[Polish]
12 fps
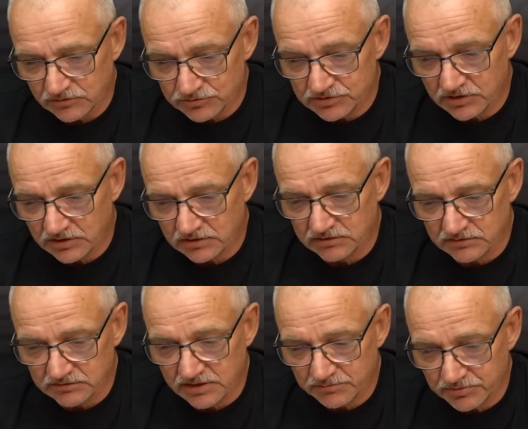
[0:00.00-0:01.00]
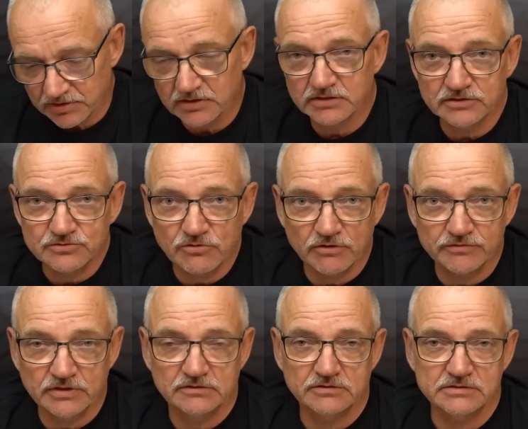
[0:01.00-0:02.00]
różne ryby i
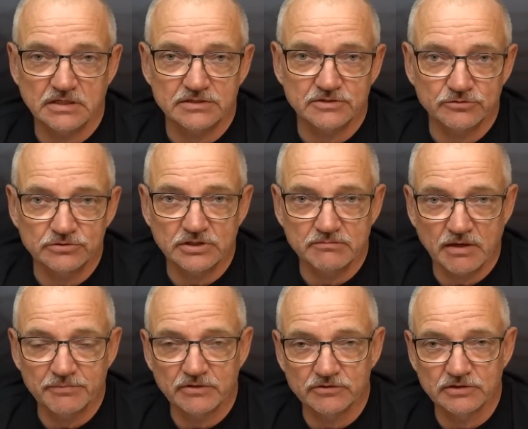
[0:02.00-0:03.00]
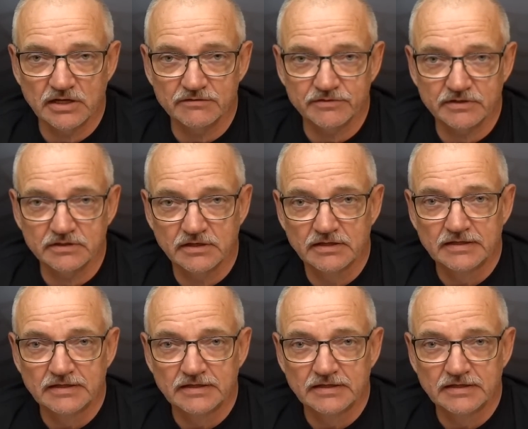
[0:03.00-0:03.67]
człowiek. To znaczy tutaj mamy od lewej,